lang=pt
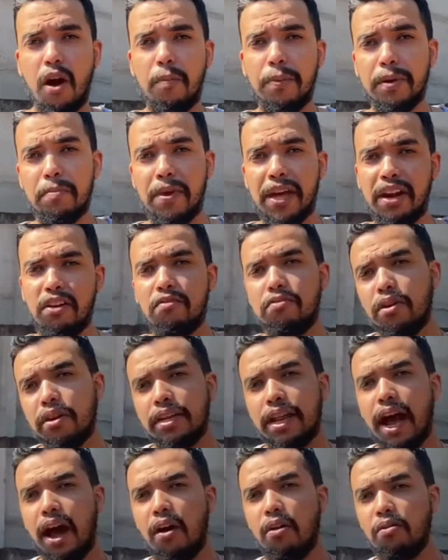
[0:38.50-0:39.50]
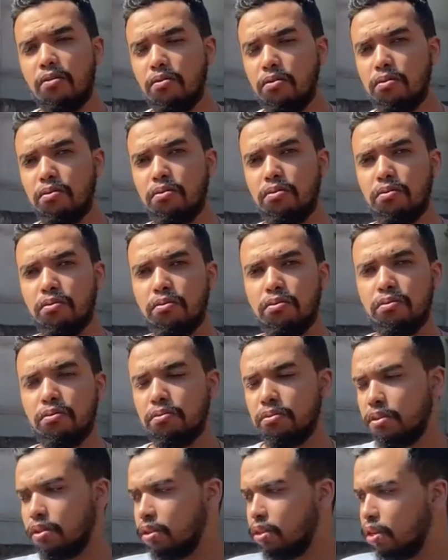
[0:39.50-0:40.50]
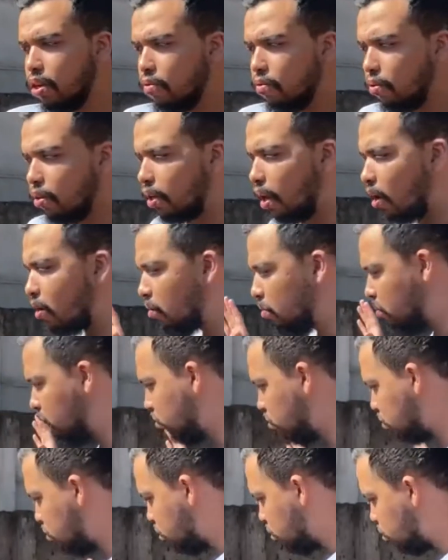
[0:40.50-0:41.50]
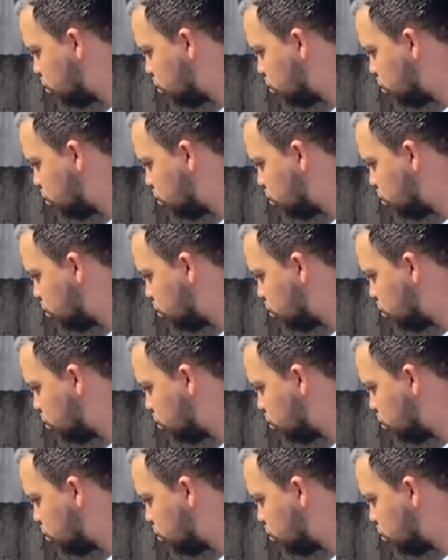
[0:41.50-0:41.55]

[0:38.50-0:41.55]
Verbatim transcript: primeiro eu vou dar um vou dar um,